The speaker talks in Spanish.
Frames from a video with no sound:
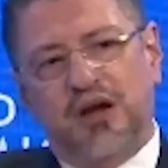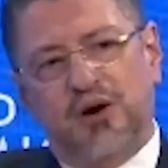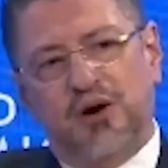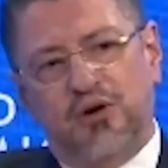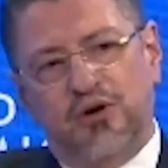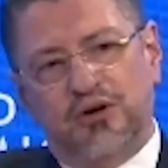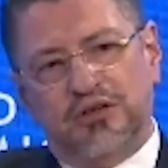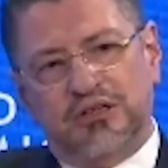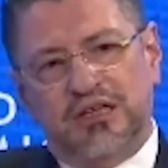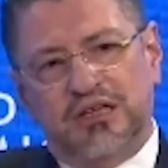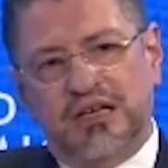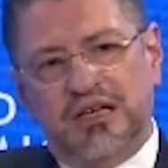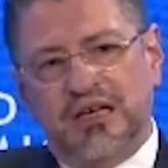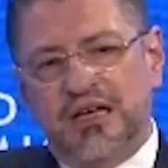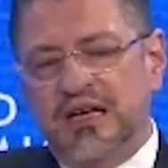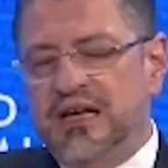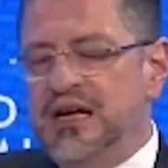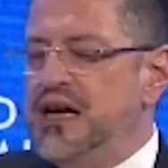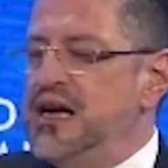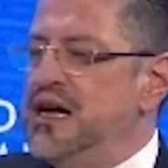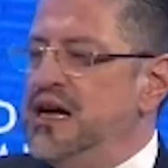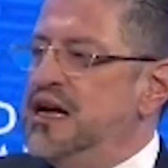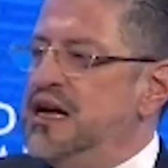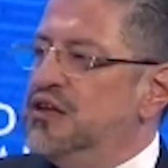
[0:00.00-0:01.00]
de la OCDE.
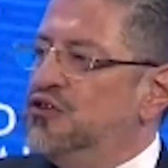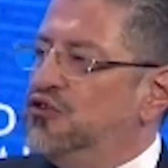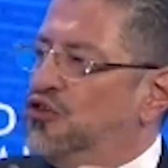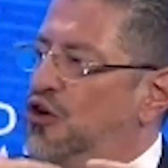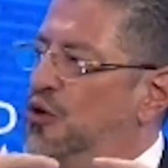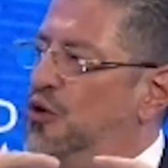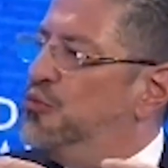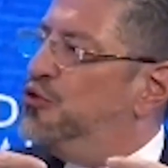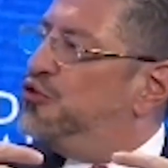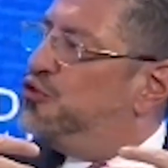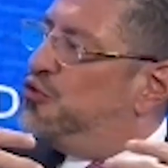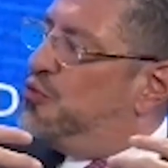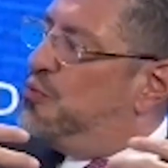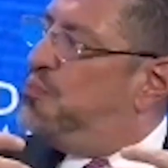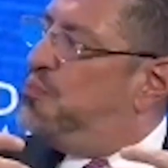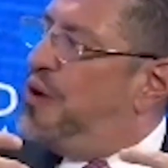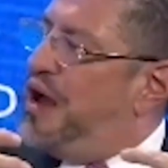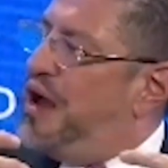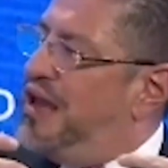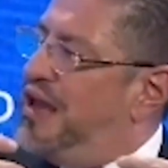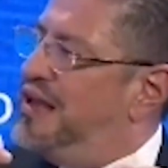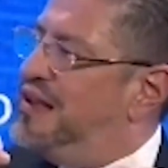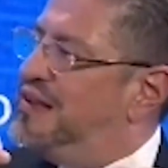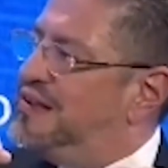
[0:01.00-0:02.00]
Somos un
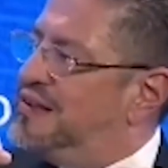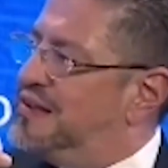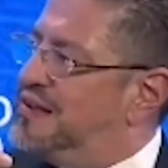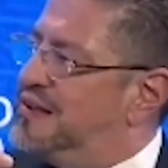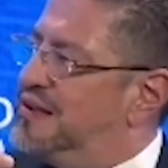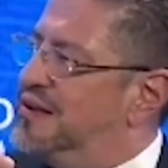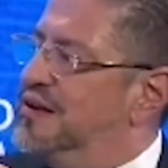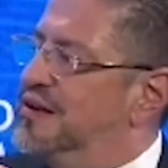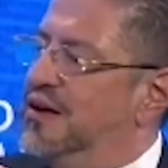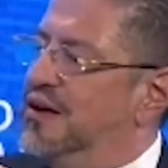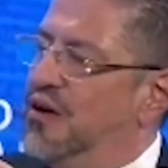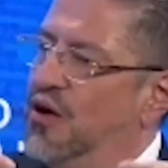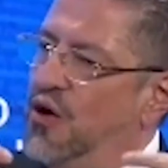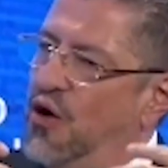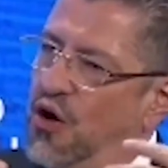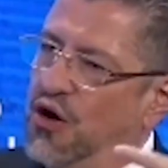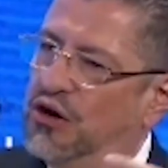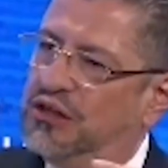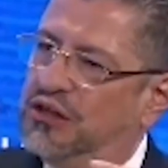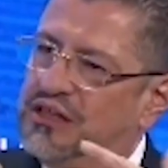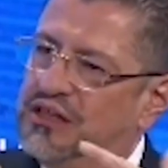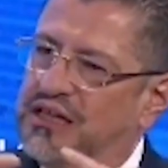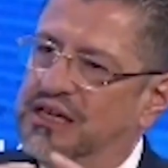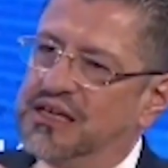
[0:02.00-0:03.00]
país
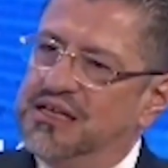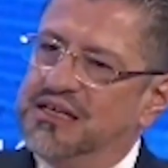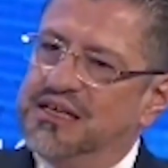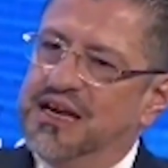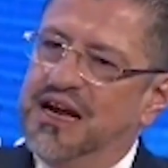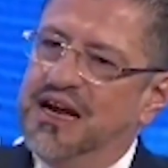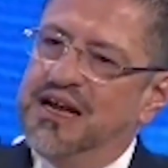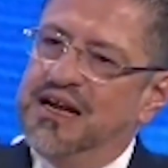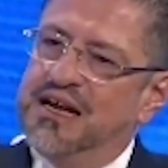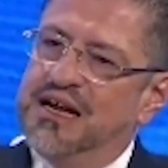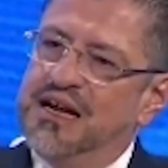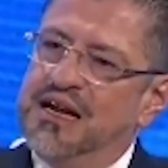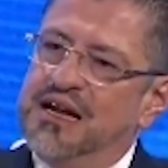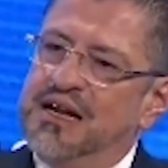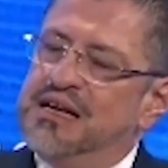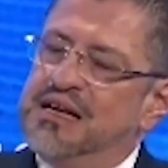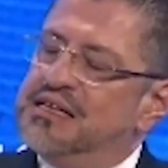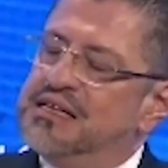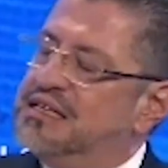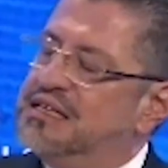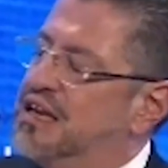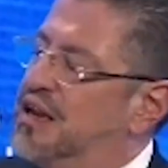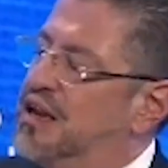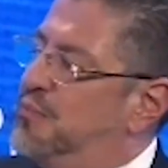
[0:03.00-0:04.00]
OCDE ya.
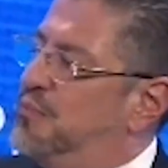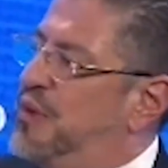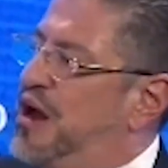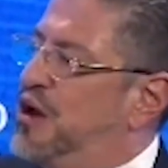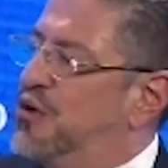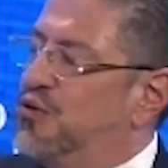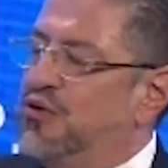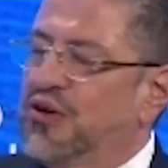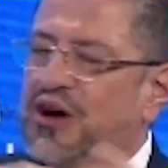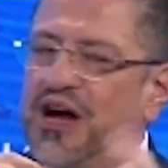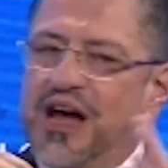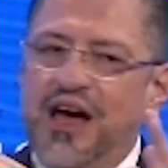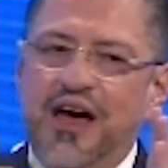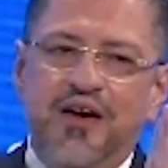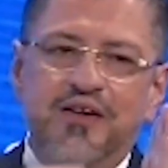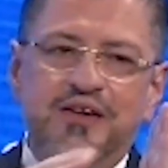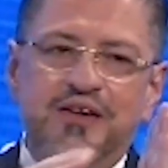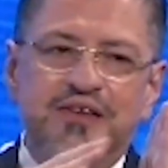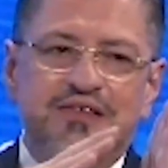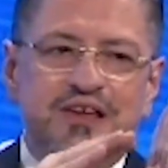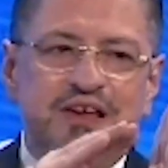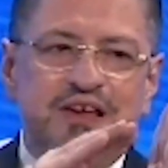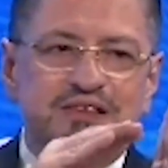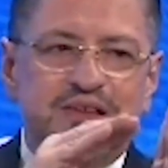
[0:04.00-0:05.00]
Sin embargo, cada
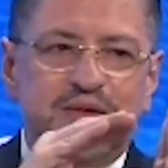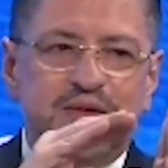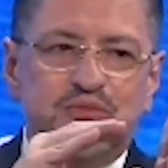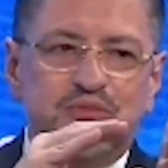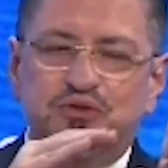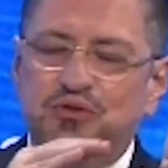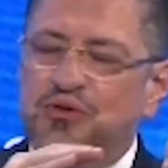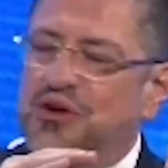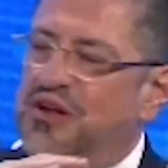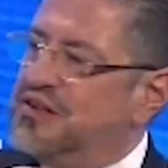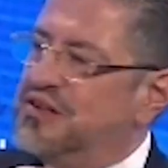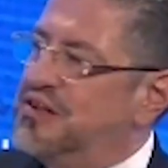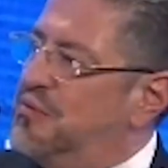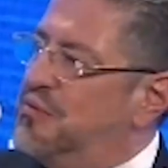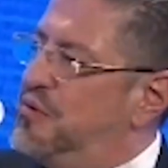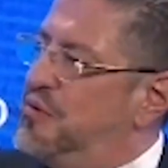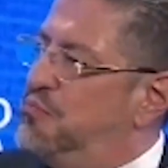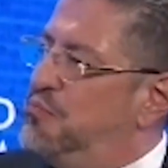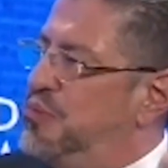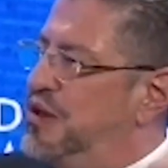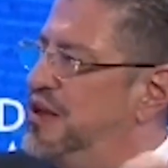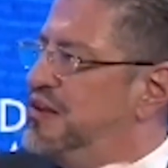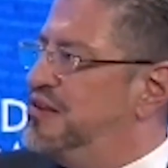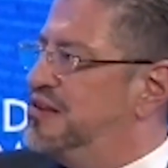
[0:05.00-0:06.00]
vez que hacemos un
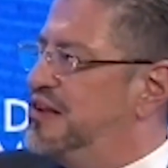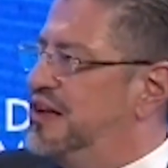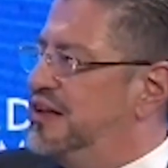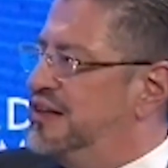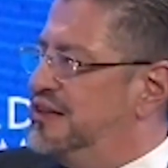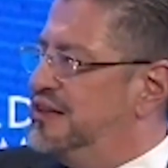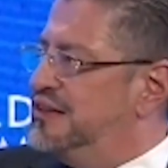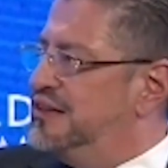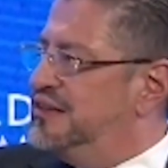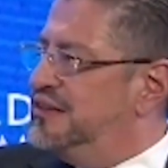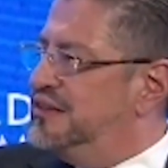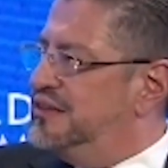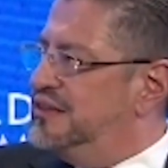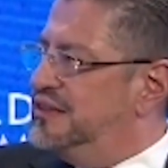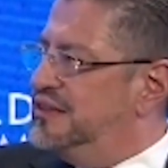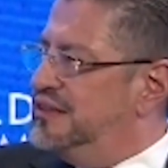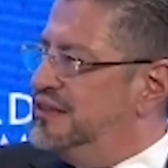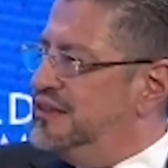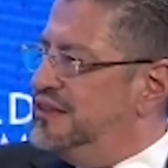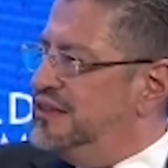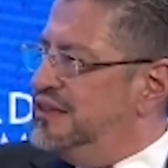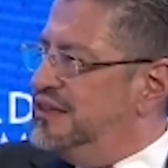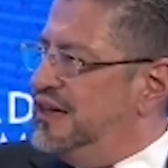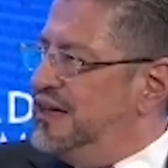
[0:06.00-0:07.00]
examen PISA,
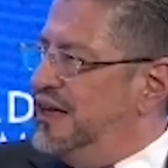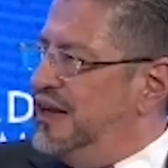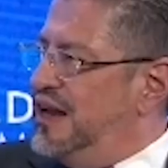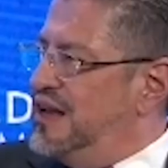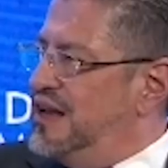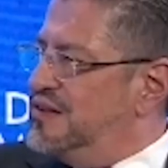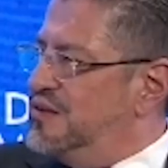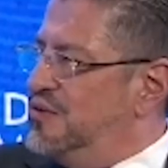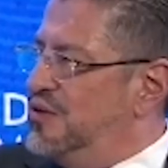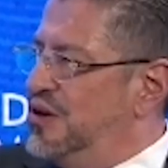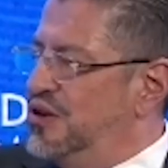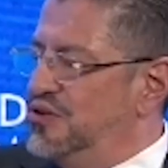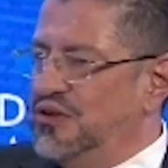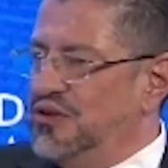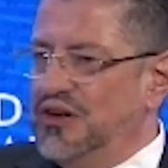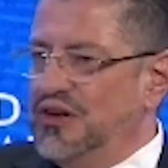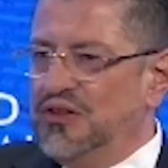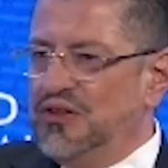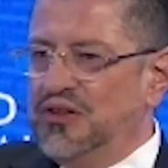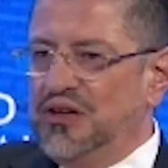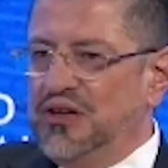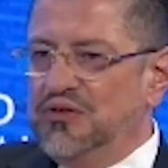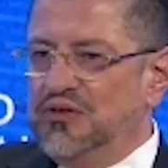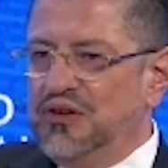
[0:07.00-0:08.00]
las
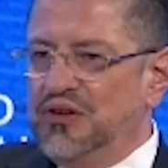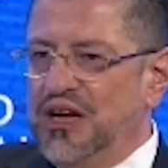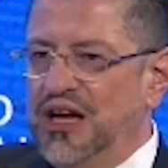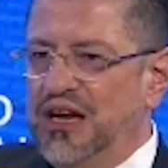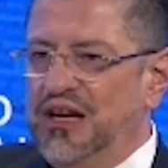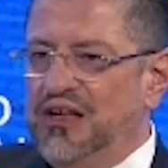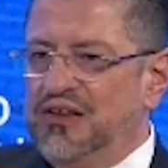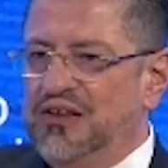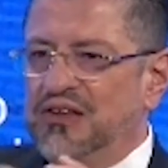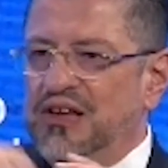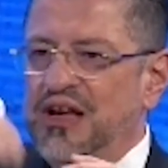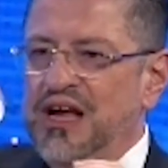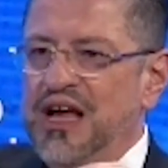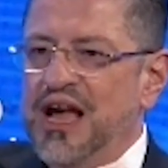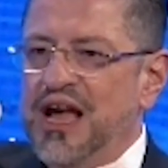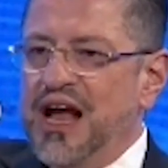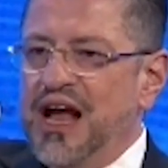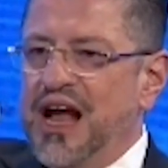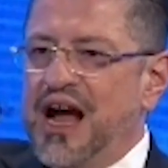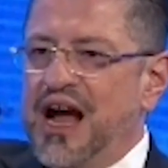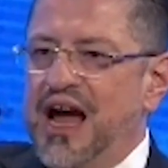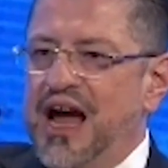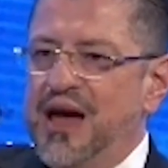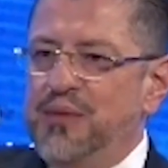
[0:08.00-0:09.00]
evaluaciones internacionales,
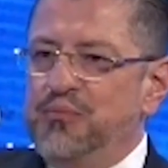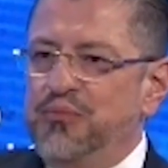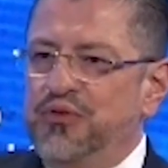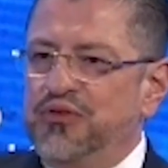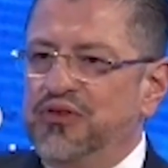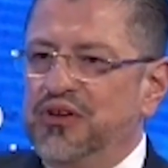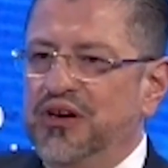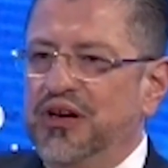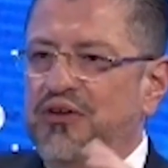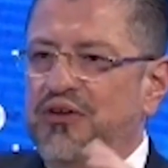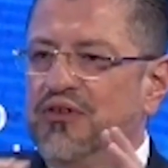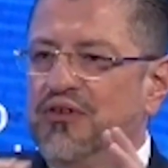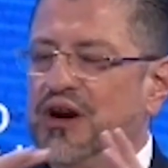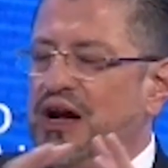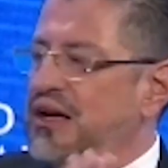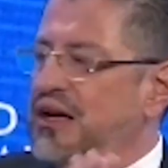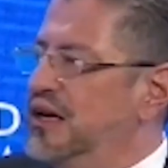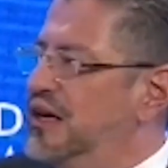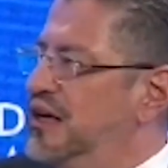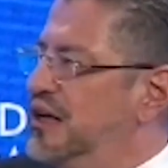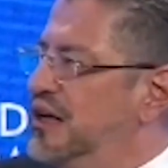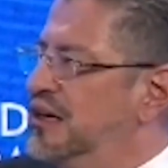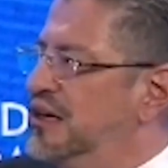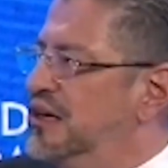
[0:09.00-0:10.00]
caemos en el
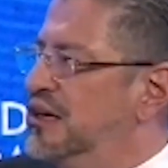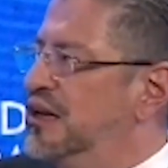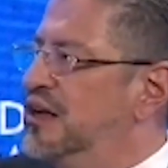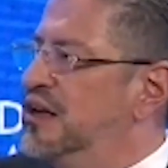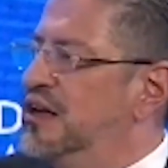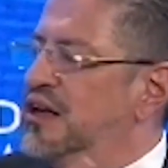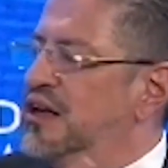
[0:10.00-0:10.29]
ranking